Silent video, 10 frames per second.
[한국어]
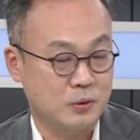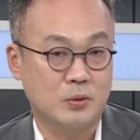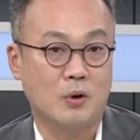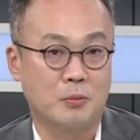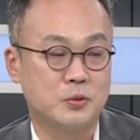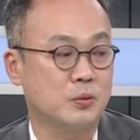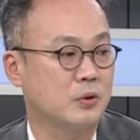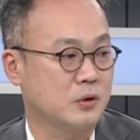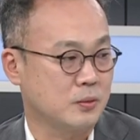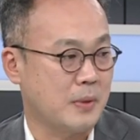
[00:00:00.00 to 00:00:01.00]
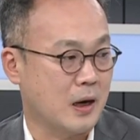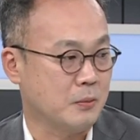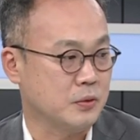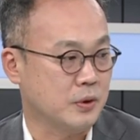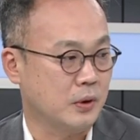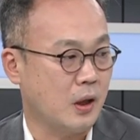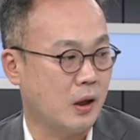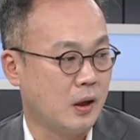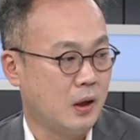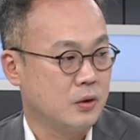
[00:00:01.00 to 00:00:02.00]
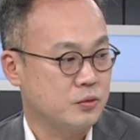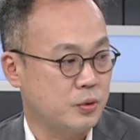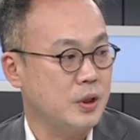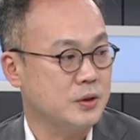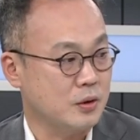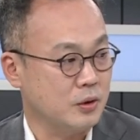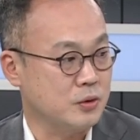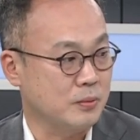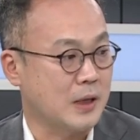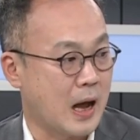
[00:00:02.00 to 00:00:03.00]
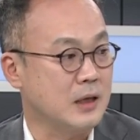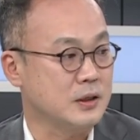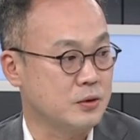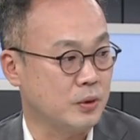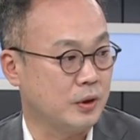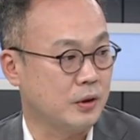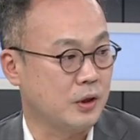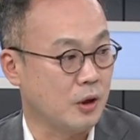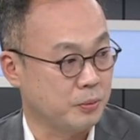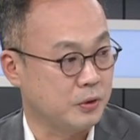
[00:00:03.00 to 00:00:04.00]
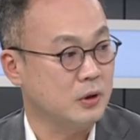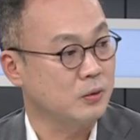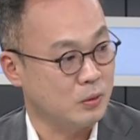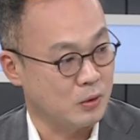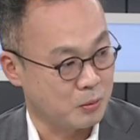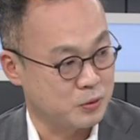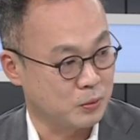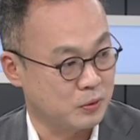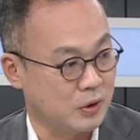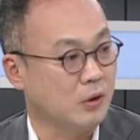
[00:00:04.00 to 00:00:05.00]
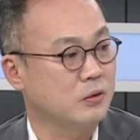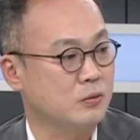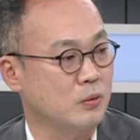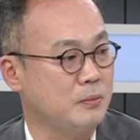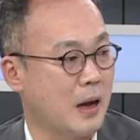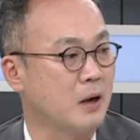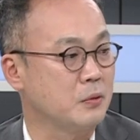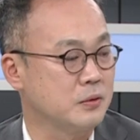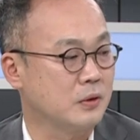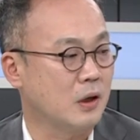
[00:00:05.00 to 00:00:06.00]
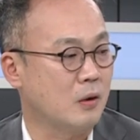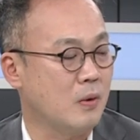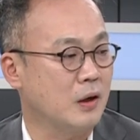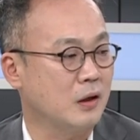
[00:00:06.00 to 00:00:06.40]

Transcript: 또는 업종들을 좀 바라보실 때 수익성이 좀 나아질 수 있는 기업들 또는 업종들 이런 쪽을 바라보신다라고 하게